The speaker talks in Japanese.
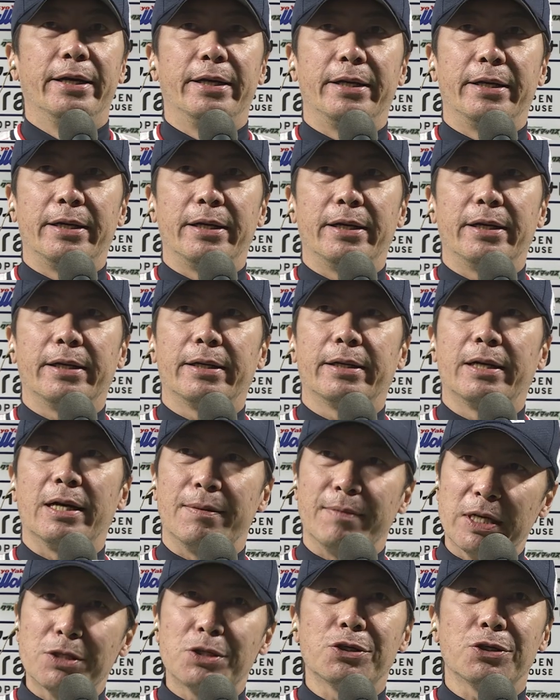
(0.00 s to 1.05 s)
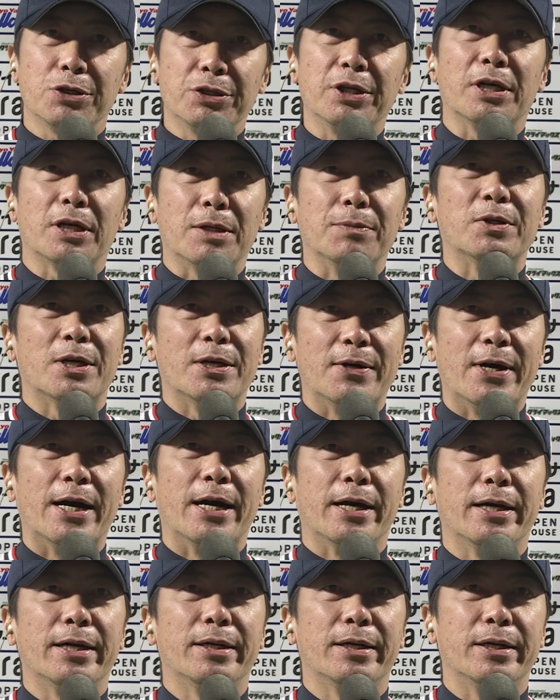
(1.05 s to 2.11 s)
えー、我慢強い中村
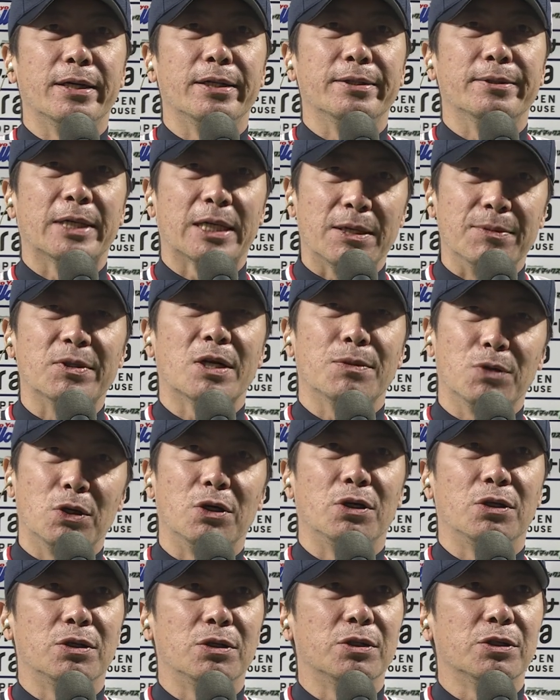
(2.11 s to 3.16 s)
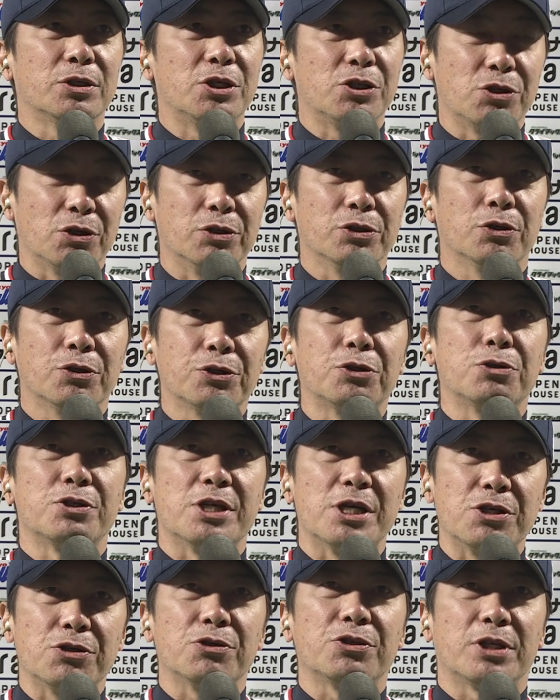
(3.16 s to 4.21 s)
は中村も非常に大きく
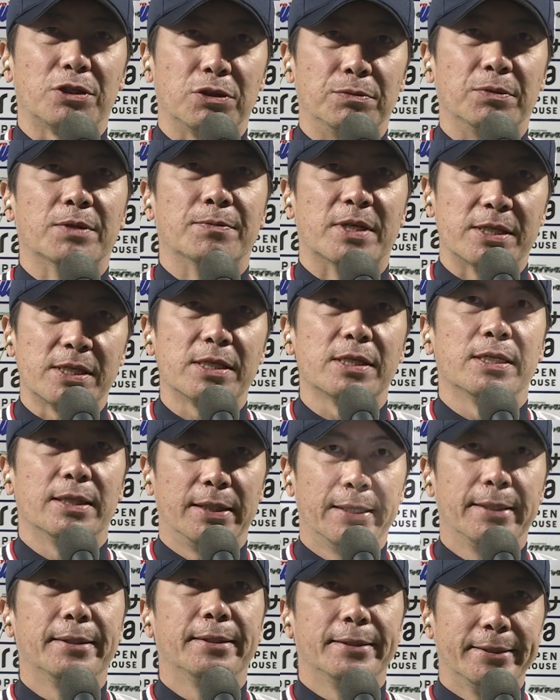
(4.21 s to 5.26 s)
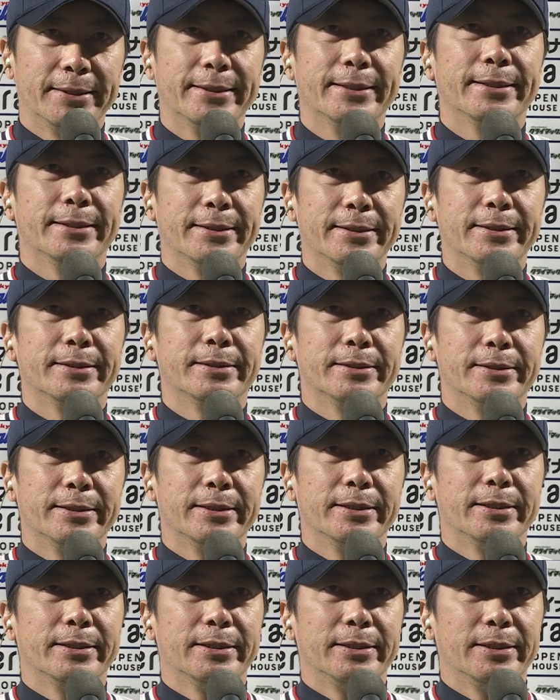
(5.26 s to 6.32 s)
成長したと思います
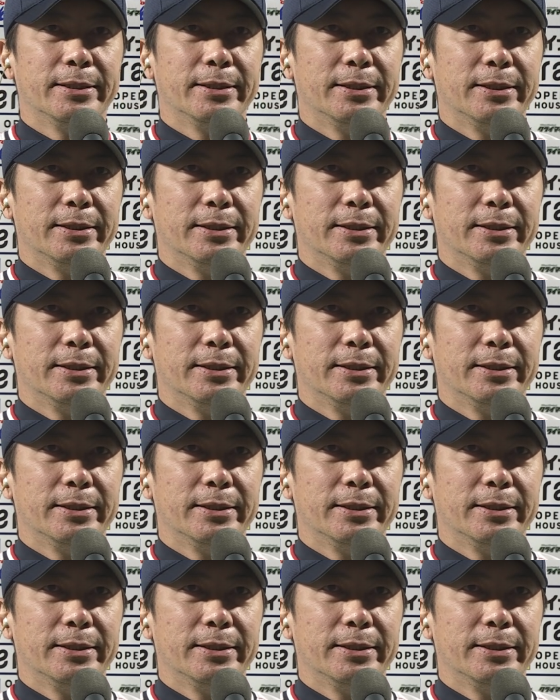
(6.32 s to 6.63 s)
さあ